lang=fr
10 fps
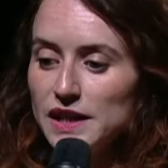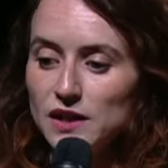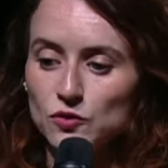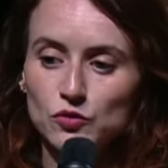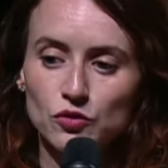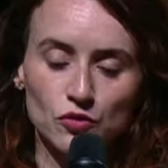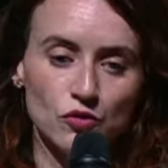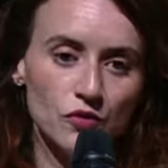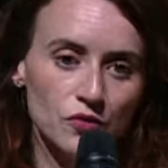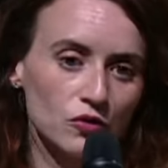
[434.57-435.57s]
Et donc
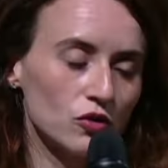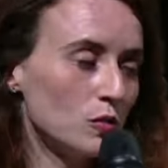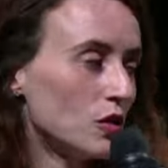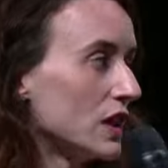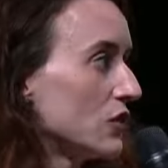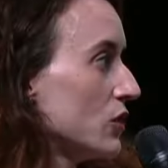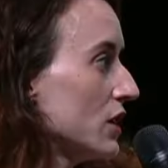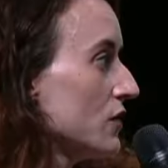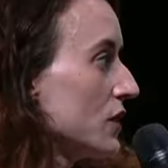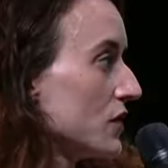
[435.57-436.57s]
le fonctionnement en
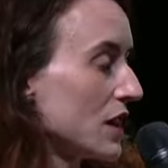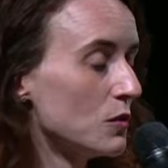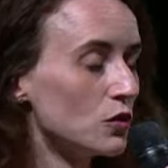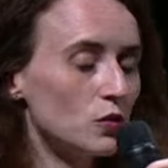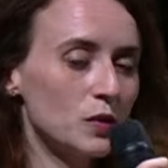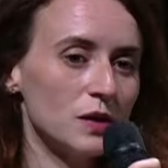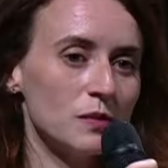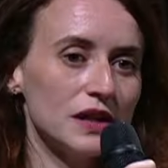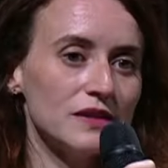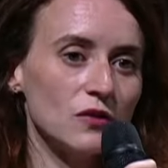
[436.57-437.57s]
atelier va vraiment nous
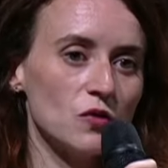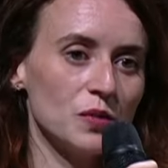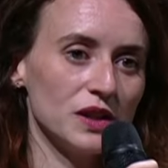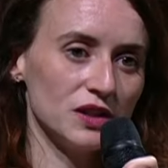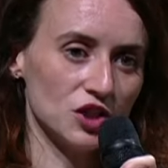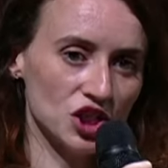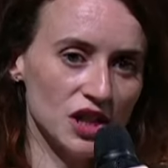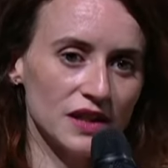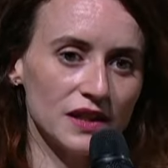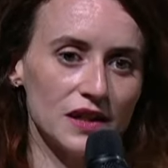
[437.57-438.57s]
permettre d'accompagner
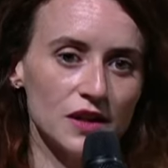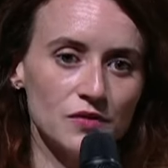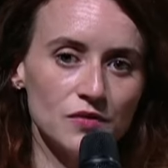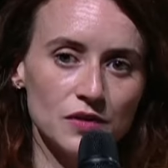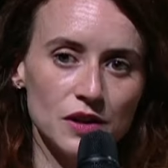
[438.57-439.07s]
chaque élève